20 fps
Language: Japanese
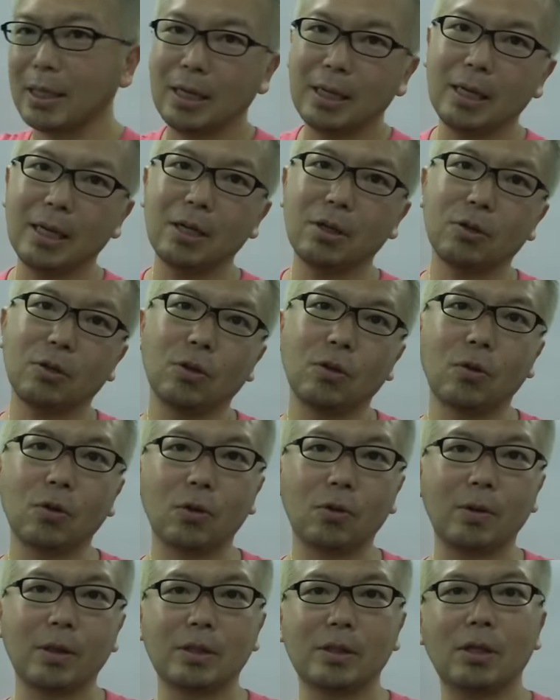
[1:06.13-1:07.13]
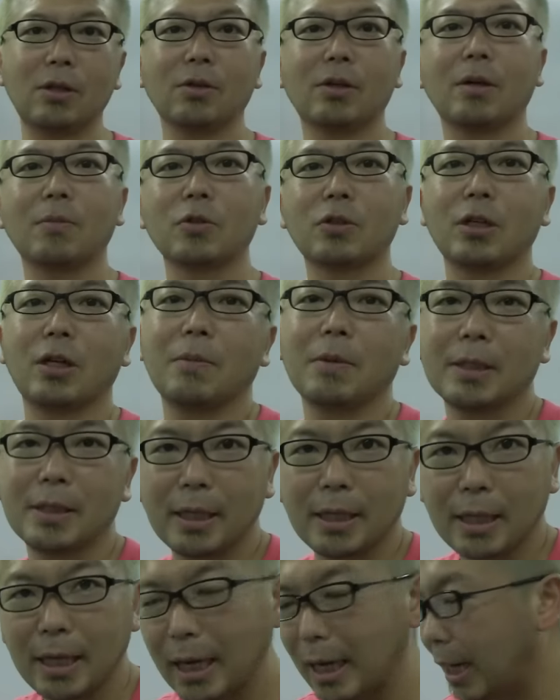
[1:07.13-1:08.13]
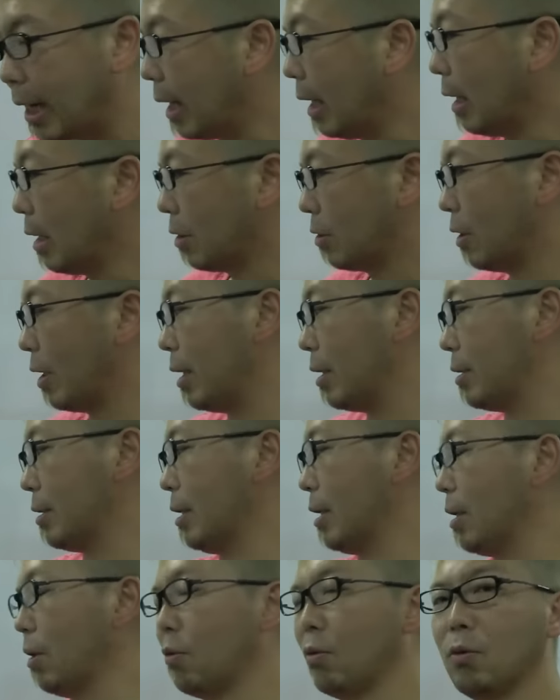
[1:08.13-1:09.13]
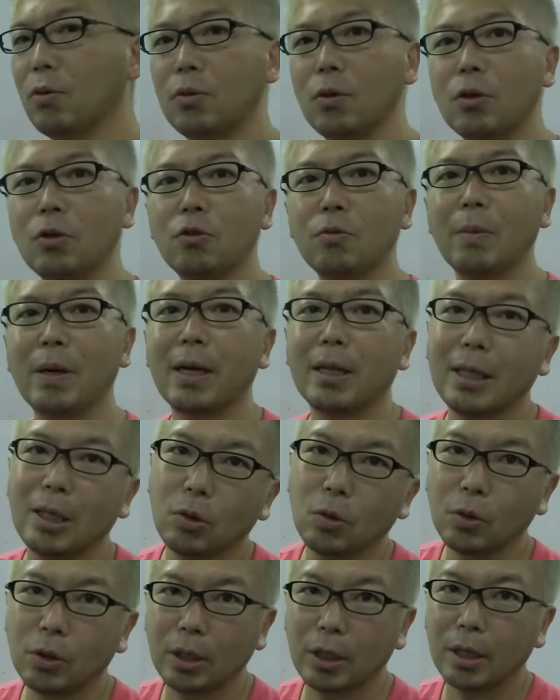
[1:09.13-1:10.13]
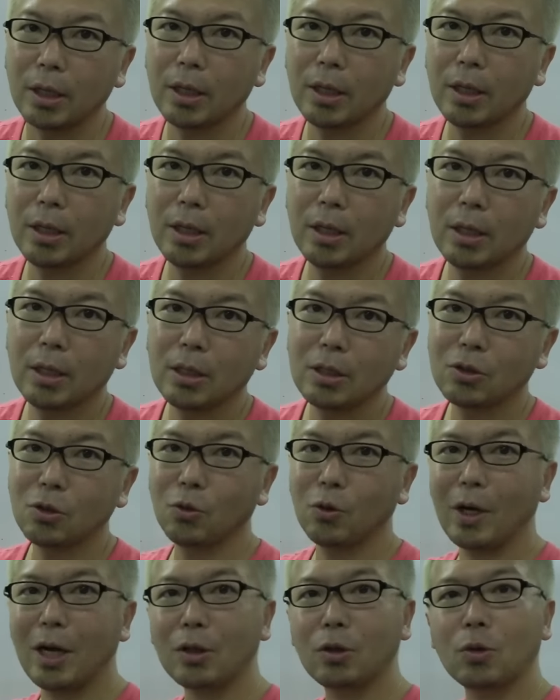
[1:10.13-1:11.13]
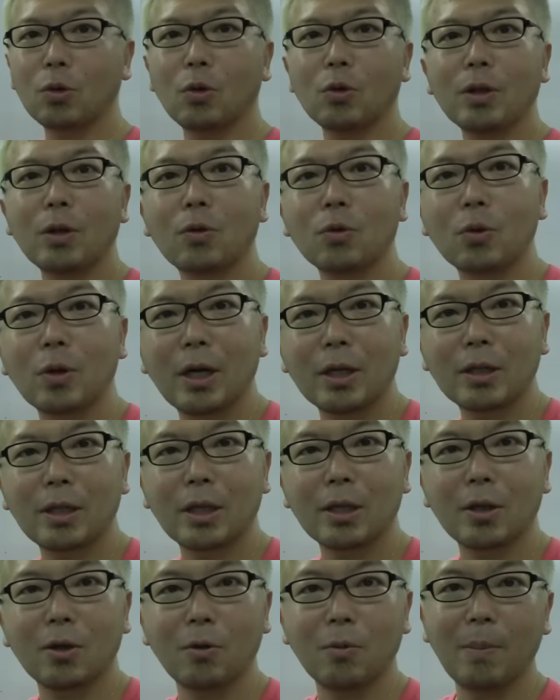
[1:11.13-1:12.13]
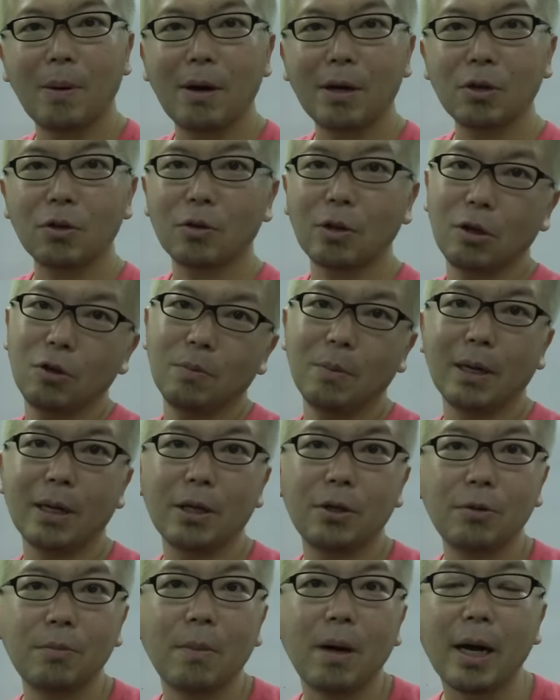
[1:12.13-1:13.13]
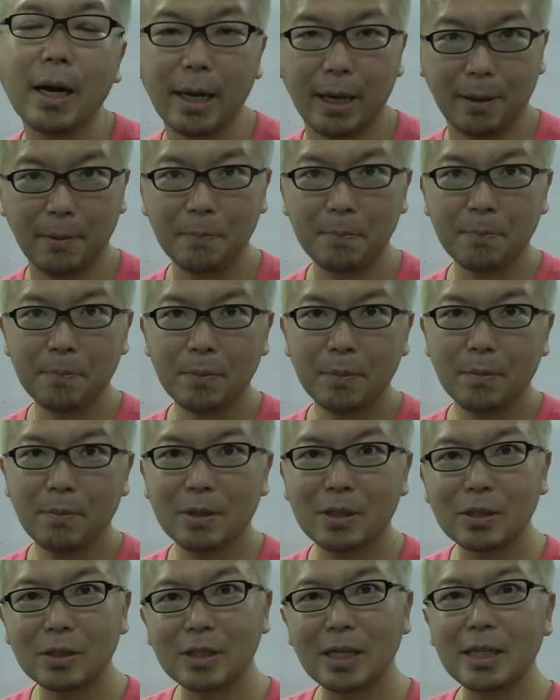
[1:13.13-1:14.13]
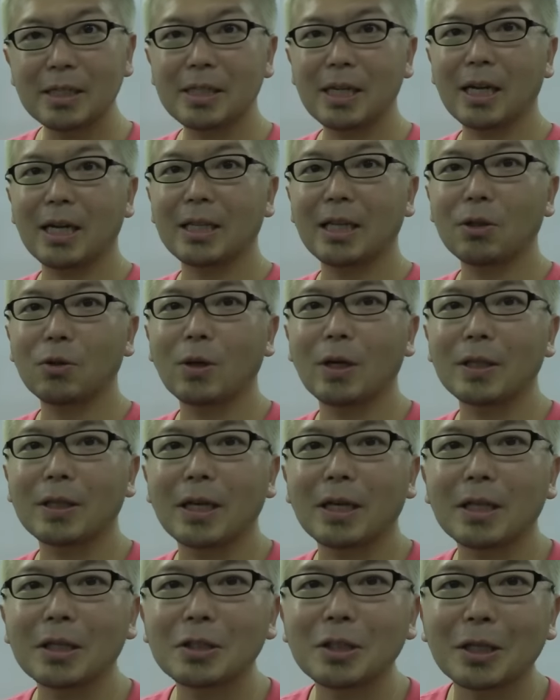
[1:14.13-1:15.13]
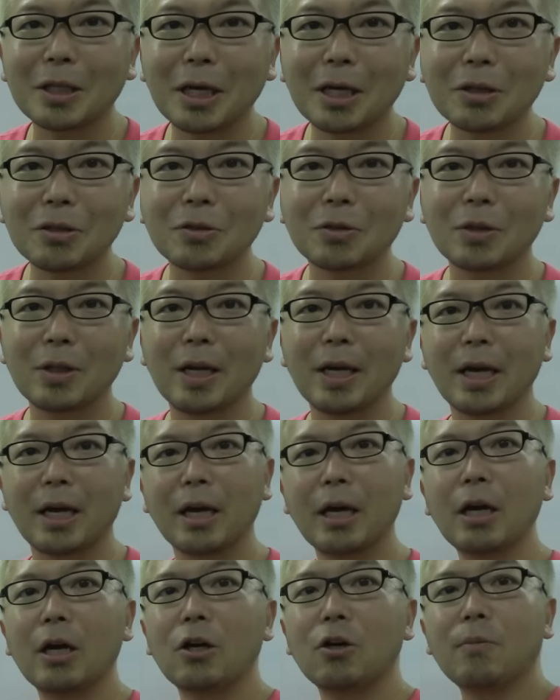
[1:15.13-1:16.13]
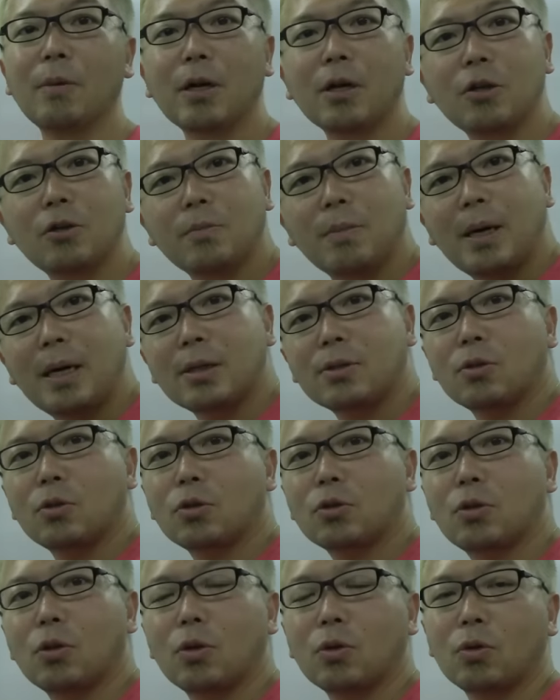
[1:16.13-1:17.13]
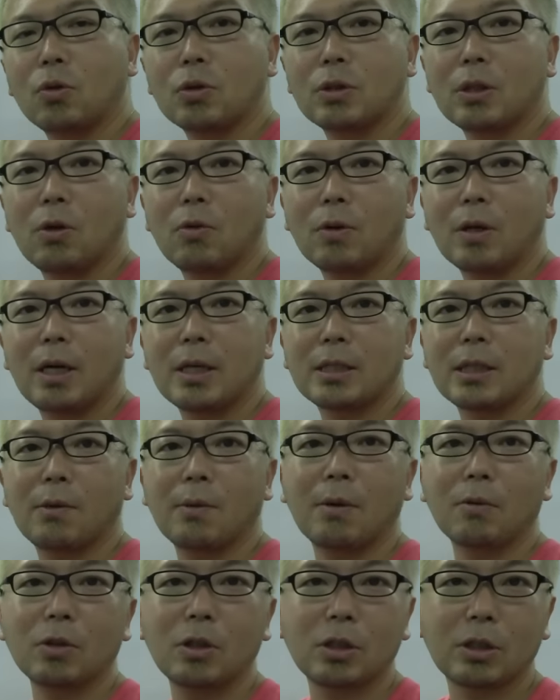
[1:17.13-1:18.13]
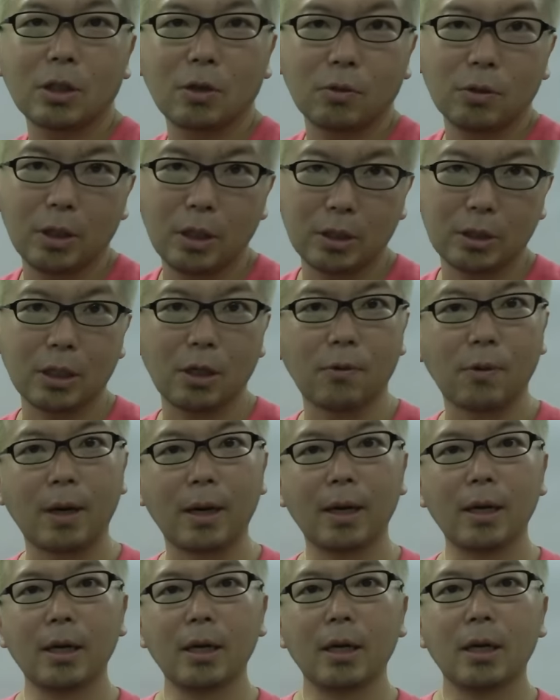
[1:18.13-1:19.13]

考えるということはしてるかもしれませんがクライアントさんが本当に生まれた時その後どんなことがあったんだろう場合によっては生まれる前別に前世が何とかって話じゃなくって生まれる前その人のお父さんお母さんはお兄ちゃんお姉ちゃんは